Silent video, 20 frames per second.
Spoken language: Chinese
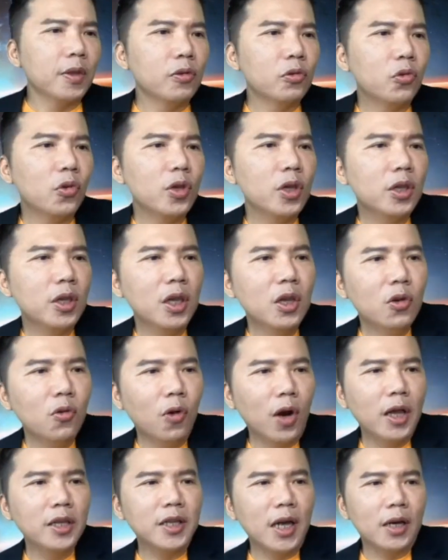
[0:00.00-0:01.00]
对于英国
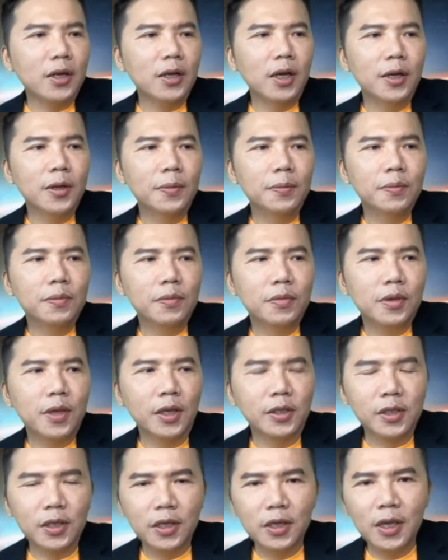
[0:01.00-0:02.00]
来讲呢，也
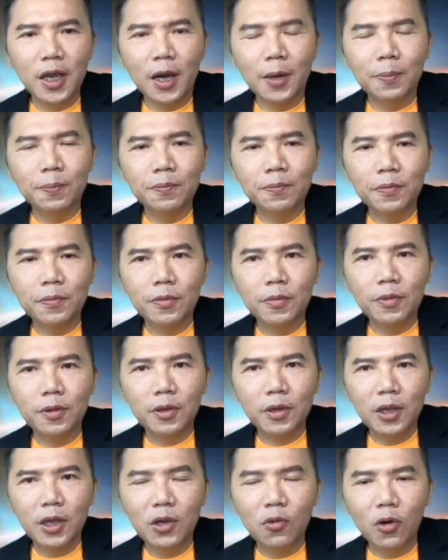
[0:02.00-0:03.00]
是一样，
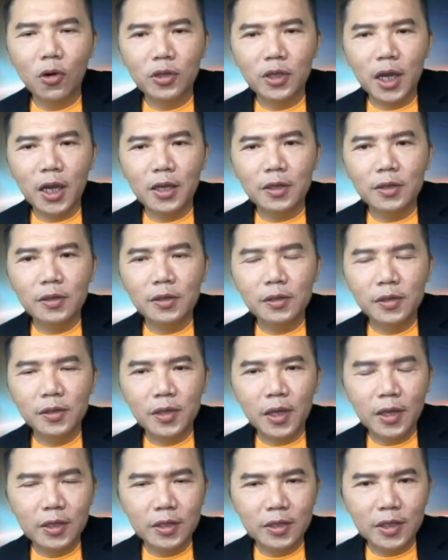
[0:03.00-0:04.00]
英国在
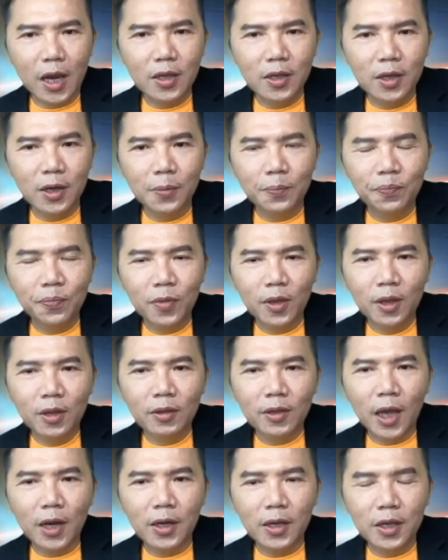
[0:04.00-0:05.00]
现在呢，
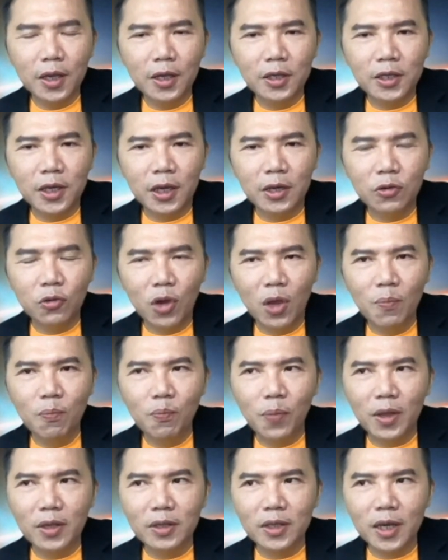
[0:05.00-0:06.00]
它的疫情原
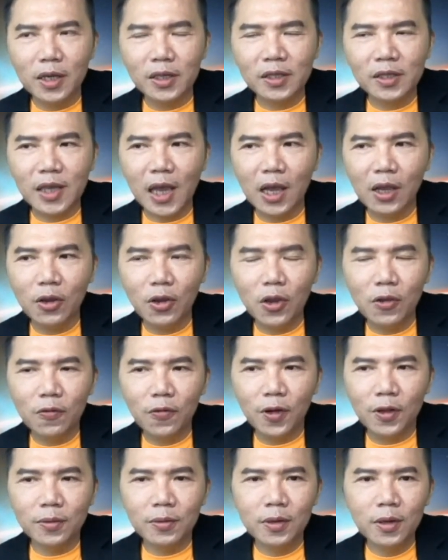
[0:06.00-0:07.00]
本在上个月
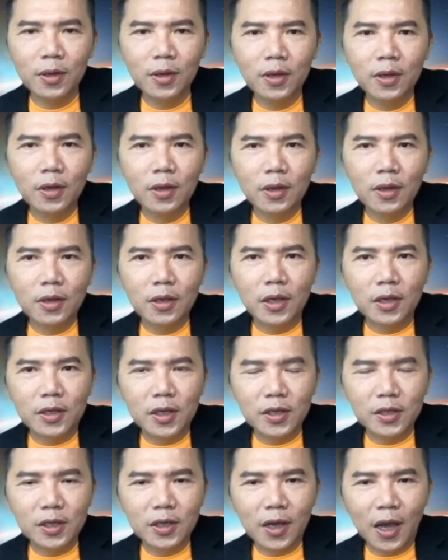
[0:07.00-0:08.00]
份已
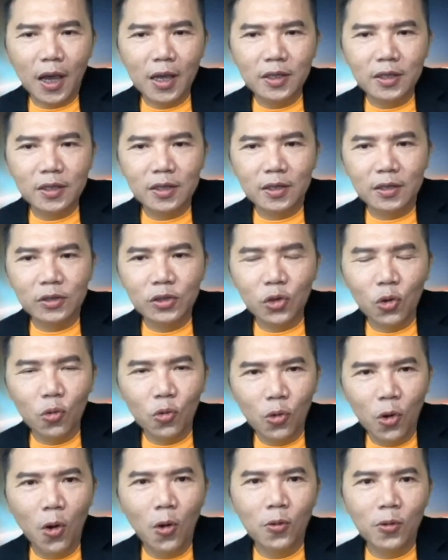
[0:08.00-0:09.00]
经是开始受
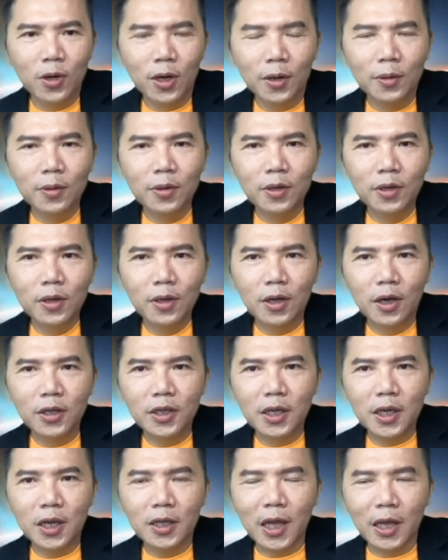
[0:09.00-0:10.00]
控了，而
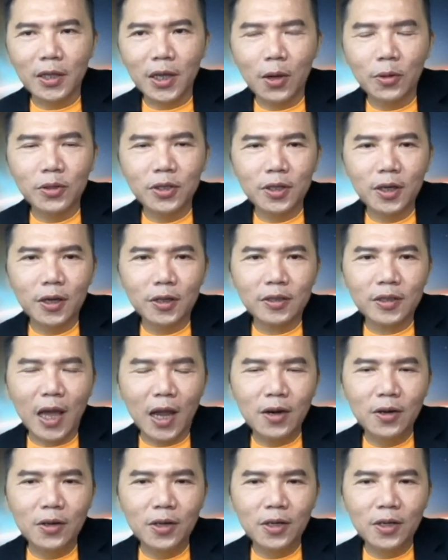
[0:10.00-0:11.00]
且也达到这个
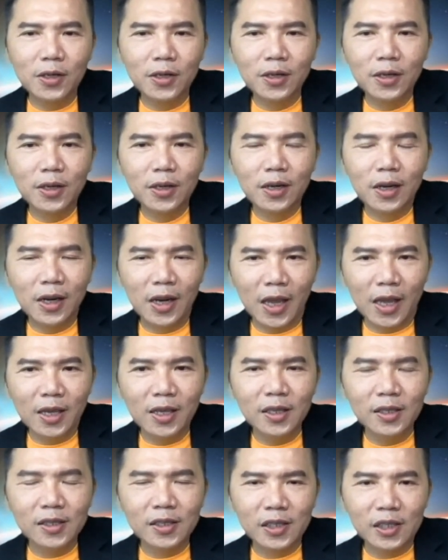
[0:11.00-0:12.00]
淡热。
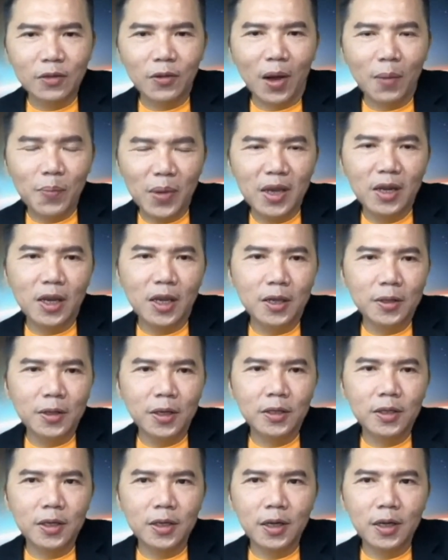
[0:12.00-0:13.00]
零死亡病例的
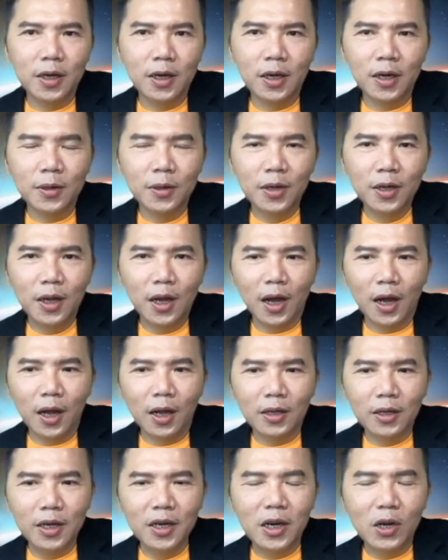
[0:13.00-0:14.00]
这个呃
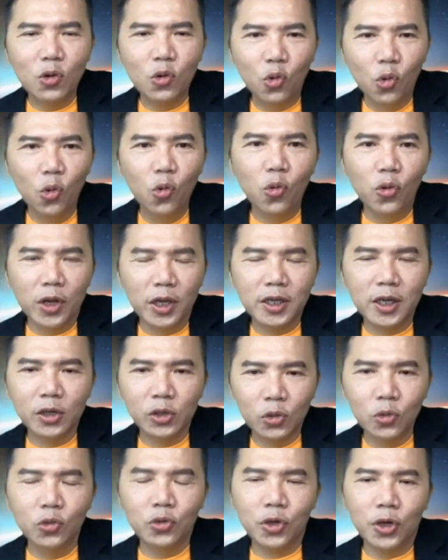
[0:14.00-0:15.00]
令人鼓舞的这个
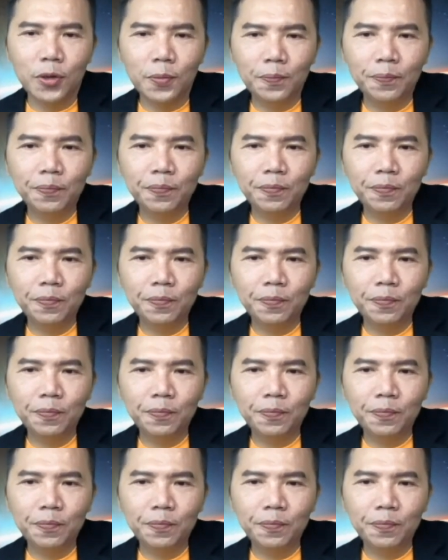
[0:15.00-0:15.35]
数据，